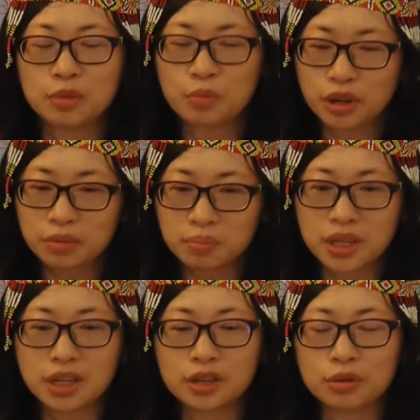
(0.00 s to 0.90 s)
He brought
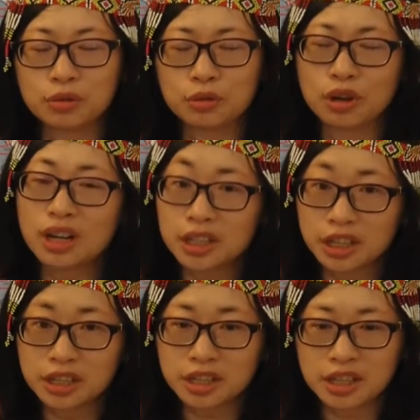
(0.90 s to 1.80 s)
me here to Doc
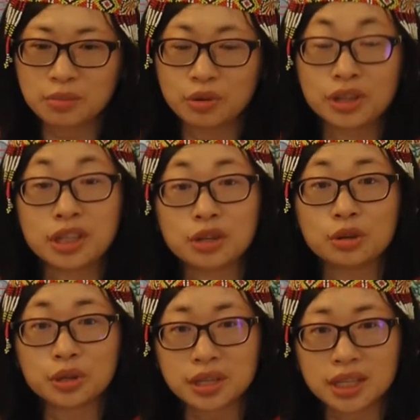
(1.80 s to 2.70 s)
Alternativo in
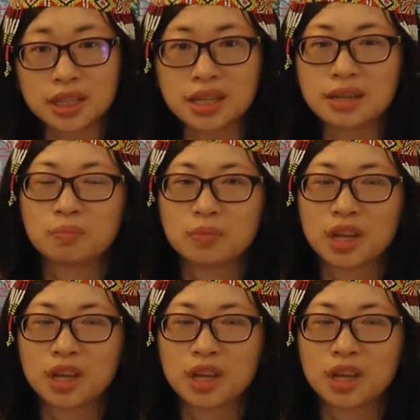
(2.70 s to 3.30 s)
Indigo City.